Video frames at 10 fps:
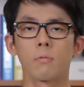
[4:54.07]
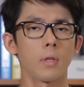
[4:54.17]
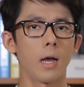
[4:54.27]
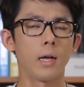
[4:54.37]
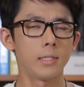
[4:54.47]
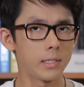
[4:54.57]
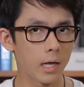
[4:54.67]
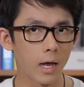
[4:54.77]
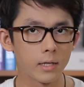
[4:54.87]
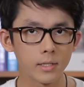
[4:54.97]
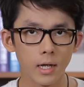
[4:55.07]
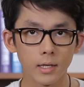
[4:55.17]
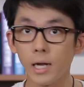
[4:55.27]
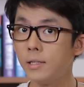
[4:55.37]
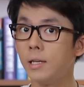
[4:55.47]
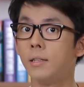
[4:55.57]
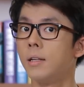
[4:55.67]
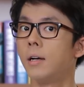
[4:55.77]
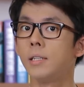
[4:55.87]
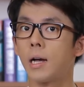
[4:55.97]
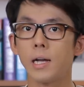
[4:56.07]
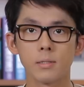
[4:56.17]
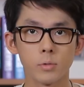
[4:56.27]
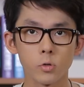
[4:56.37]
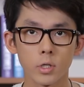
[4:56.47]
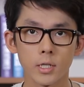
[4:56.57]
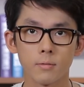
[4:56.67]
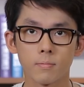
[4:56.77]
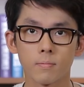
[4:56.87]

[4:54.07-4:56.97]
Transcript: 那接下来在看电影的当下该怎么做呢？